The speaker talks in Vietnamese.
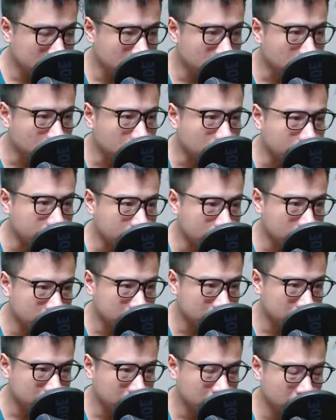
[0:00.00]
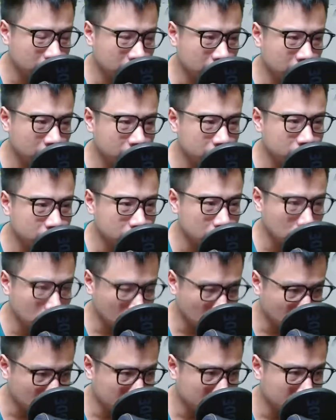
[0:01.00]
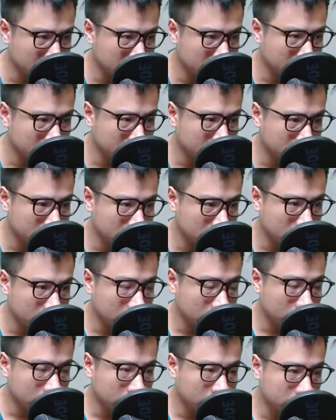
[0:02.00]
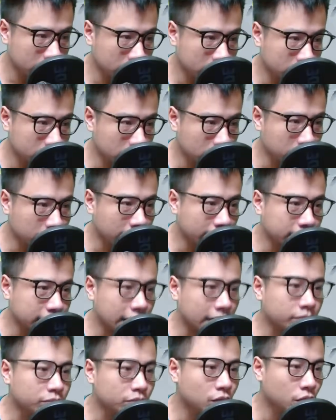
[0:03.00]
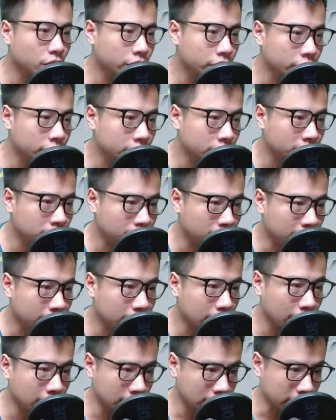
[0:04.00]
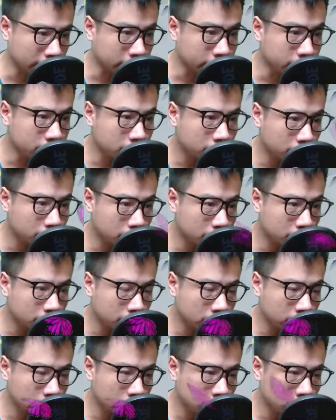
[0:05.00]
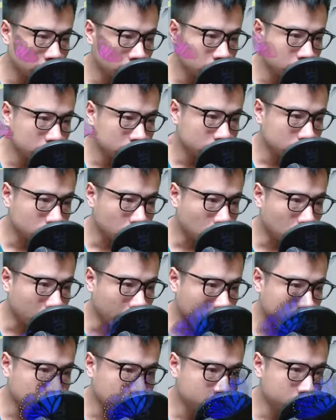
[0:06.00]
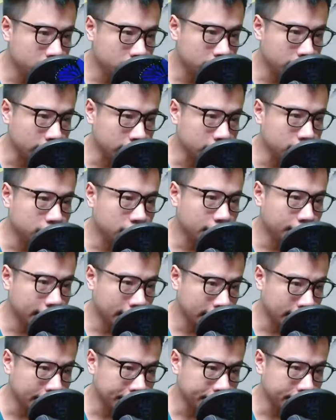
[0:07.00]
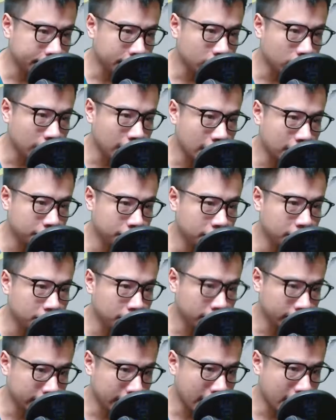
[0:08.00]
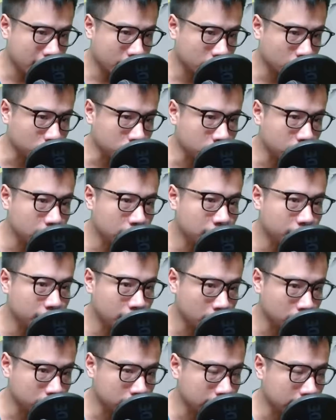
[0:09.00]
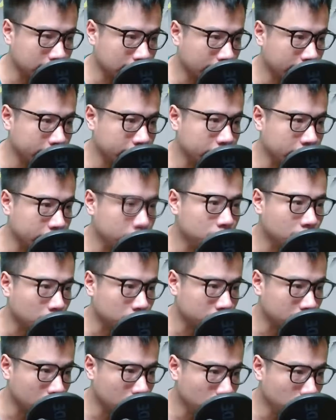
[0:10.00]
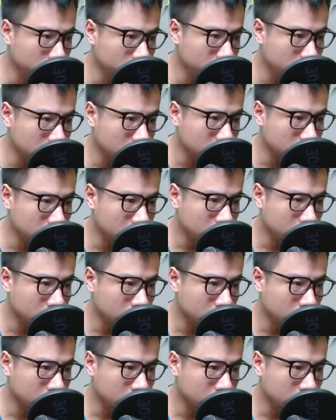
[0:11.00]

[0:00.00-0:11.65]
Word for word: Lâm Động đại nhân, à, xin lỗi. Tâm thanh cắn môi, mắt ẩn ặc nước. Cô bé biết sự tình như thế này đều là vì mình đã cầu xin Lâm Động ra tay cứu tộc nhân lúc trước.